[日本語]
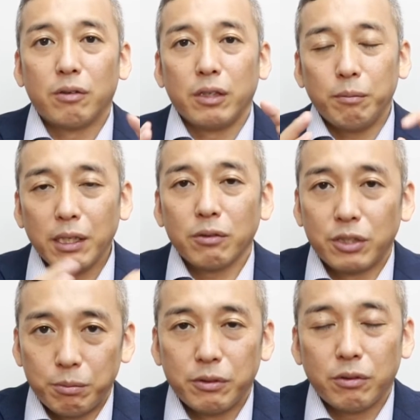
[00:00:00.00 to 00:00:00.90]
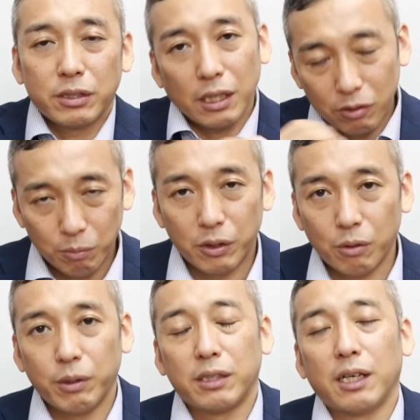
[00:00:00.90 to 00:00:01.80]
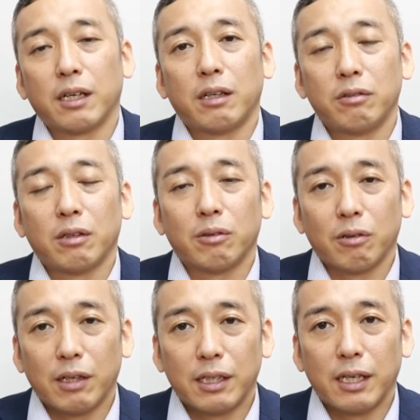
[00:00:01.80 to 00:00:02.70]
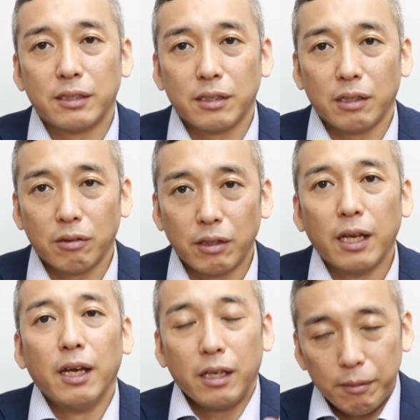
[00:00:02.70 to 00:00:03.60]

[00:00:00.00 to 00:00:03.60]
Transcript: 今の自分をちゃんと認めてあげるってことが大事なので